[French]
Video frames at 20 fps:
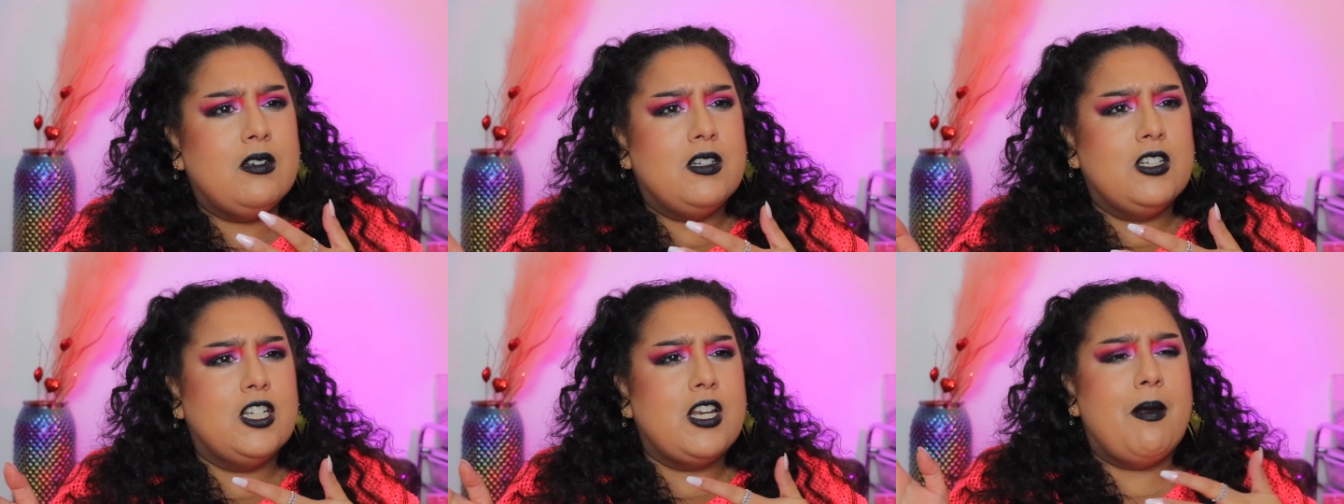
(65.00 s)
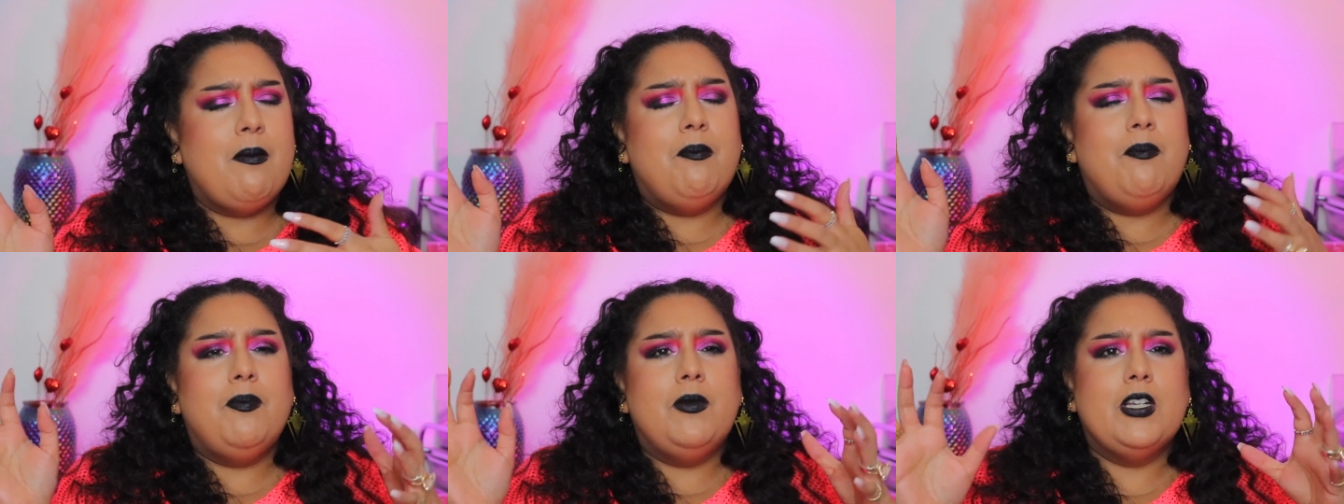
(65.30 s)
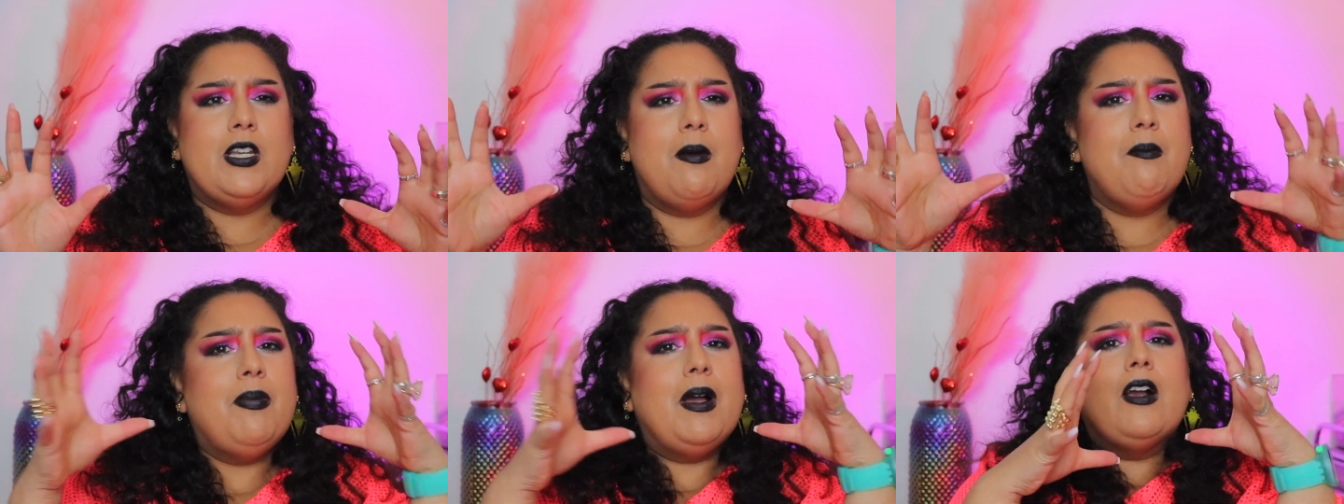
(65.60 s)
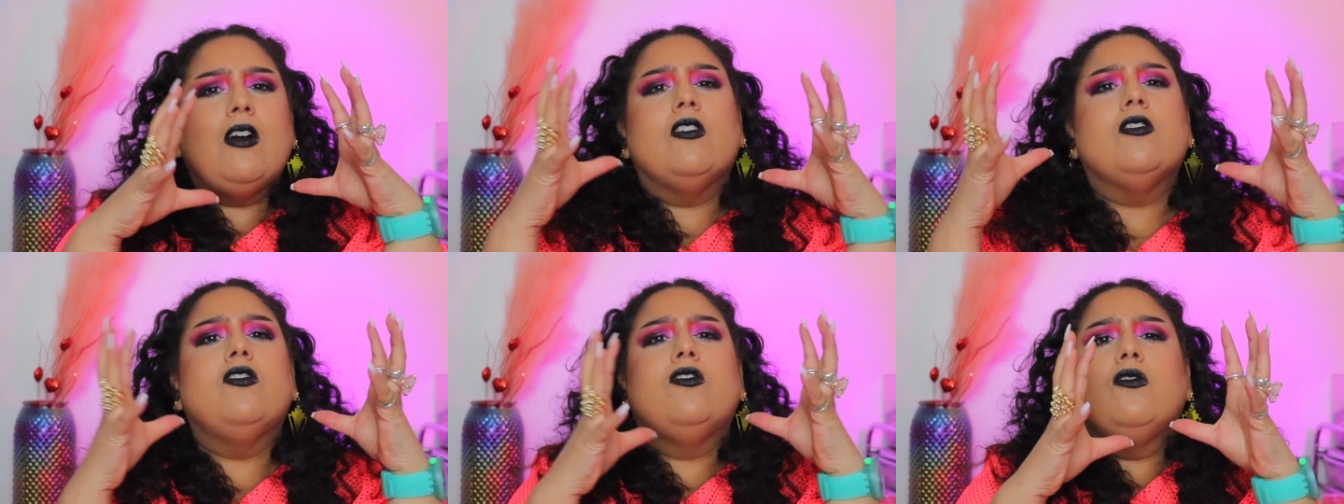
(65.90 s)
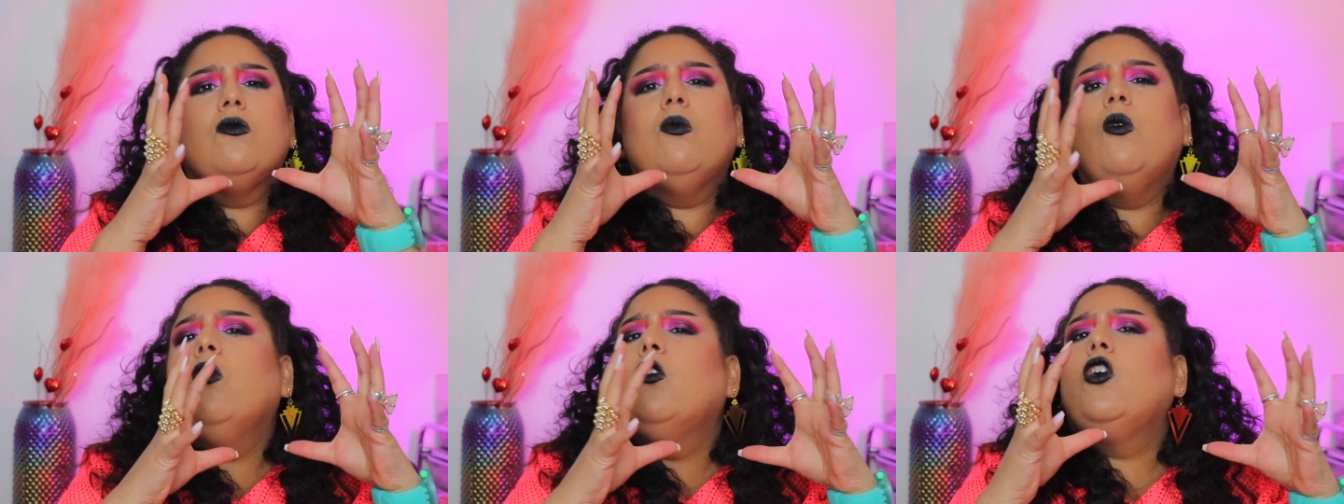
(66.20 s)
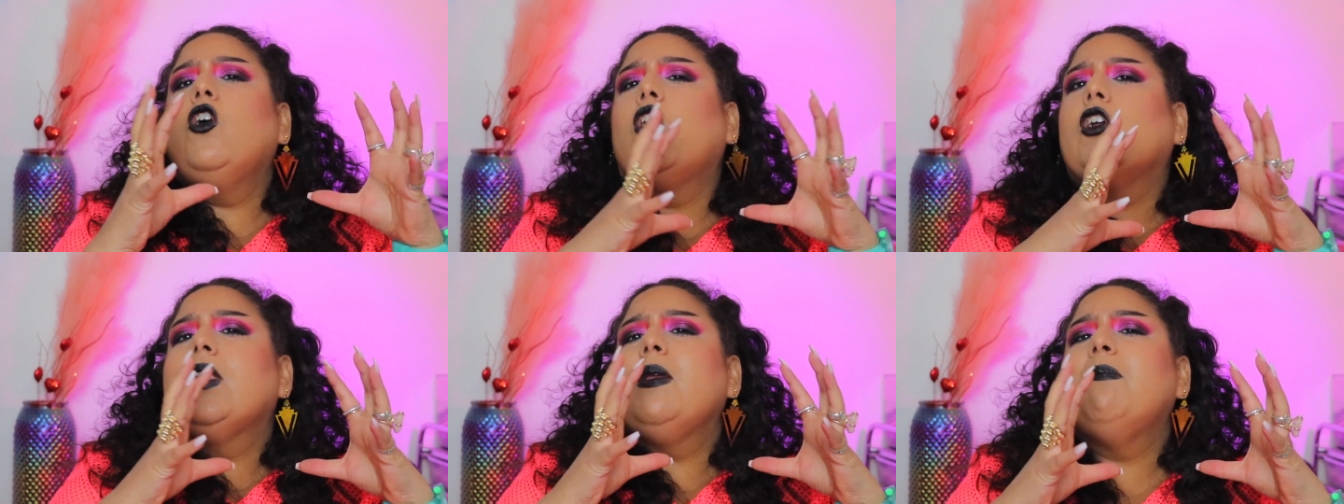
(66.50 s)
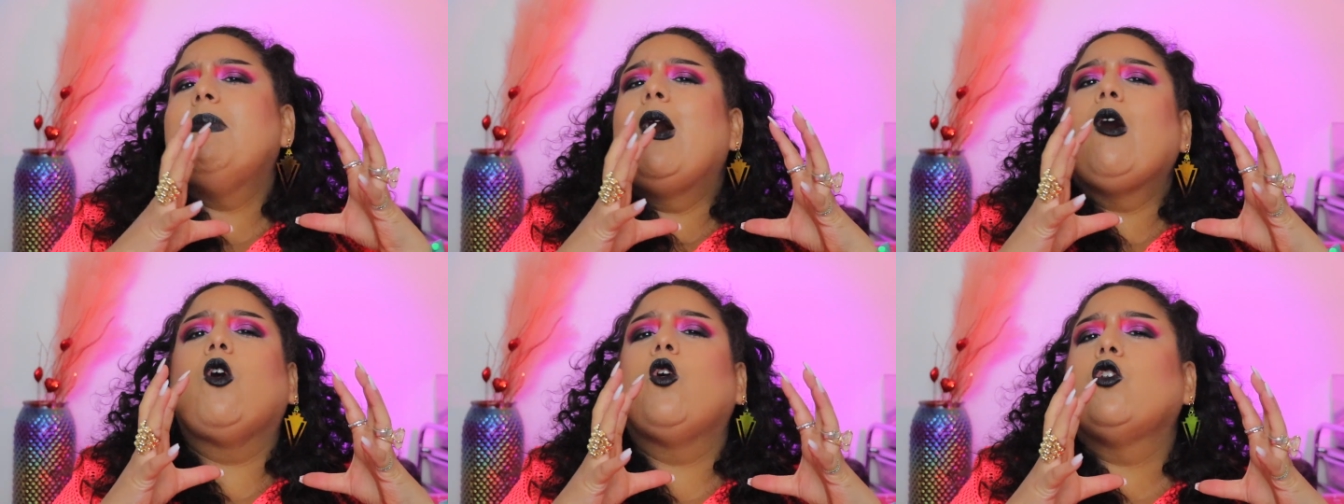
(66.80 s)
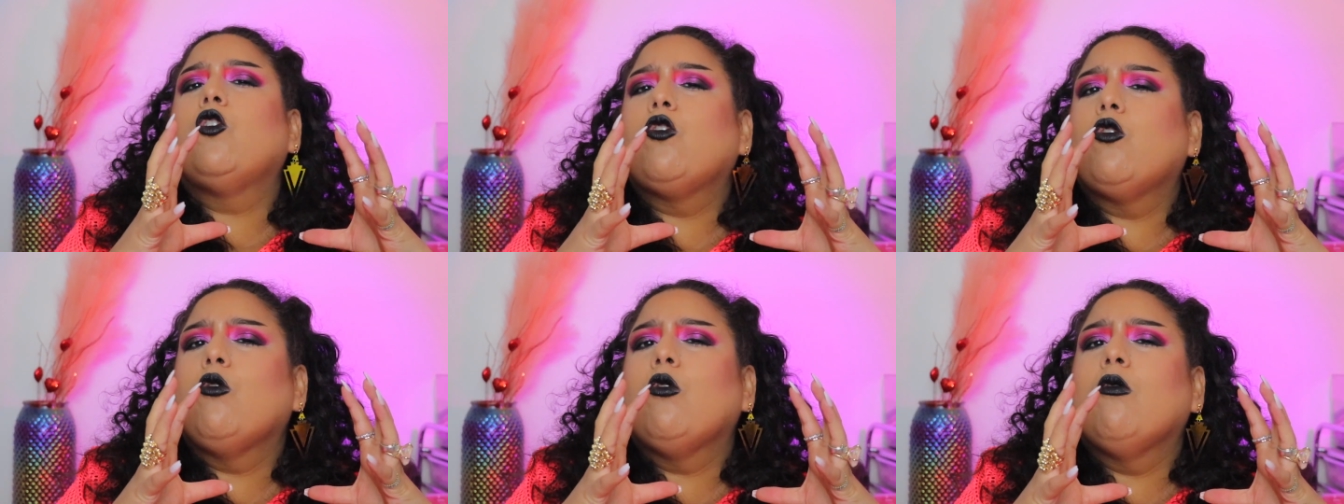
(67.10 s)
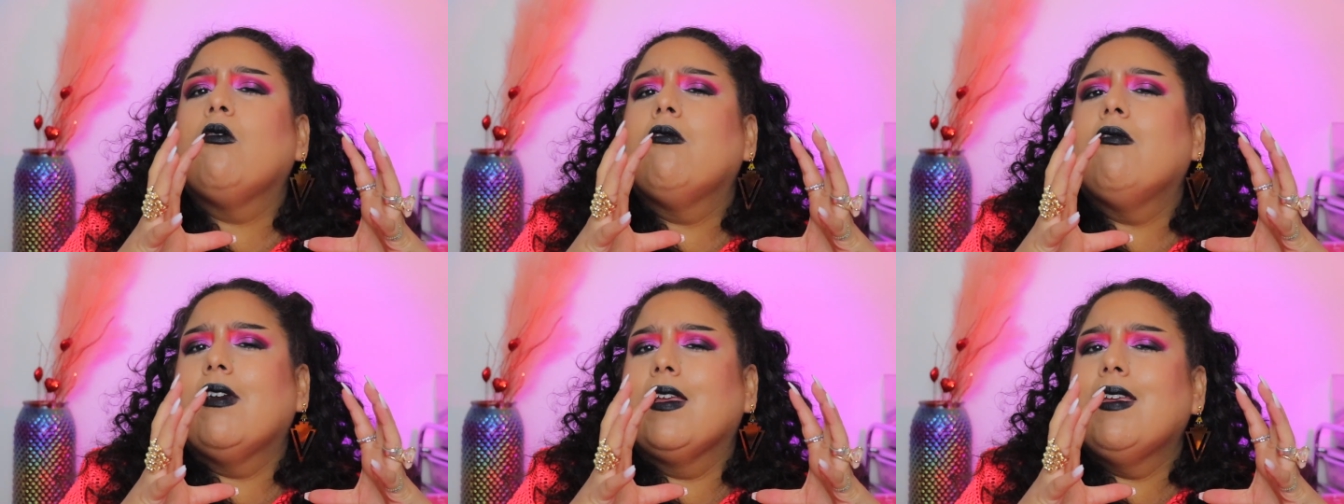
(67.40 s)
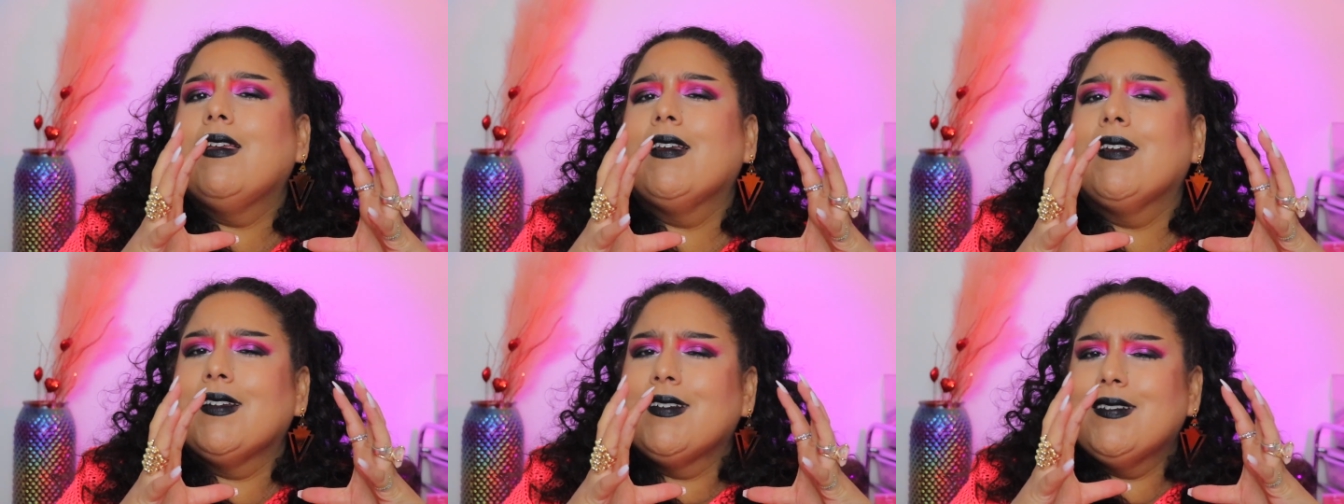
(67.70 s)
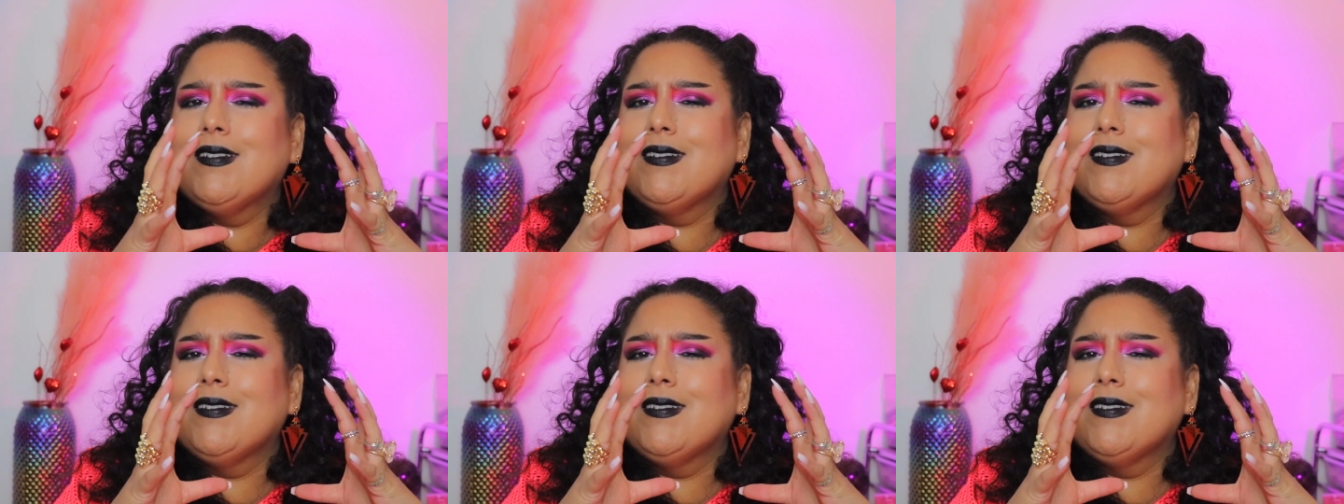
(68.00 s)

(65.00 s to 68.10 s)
j'aime pas quand mon corps n'est pas retenu, vous voyez.